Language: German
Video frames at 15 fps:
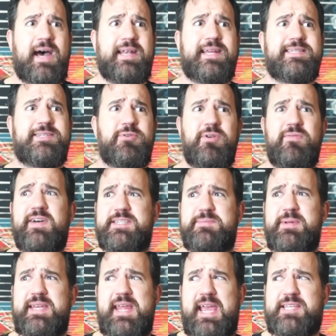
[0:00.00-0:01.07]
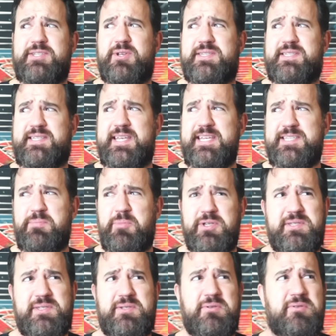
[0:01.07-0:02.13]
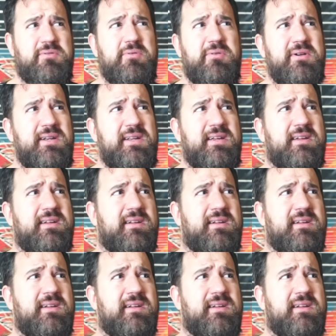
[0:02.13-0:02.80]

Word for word: Hat das irgendwas mit Exorzismus zu tun?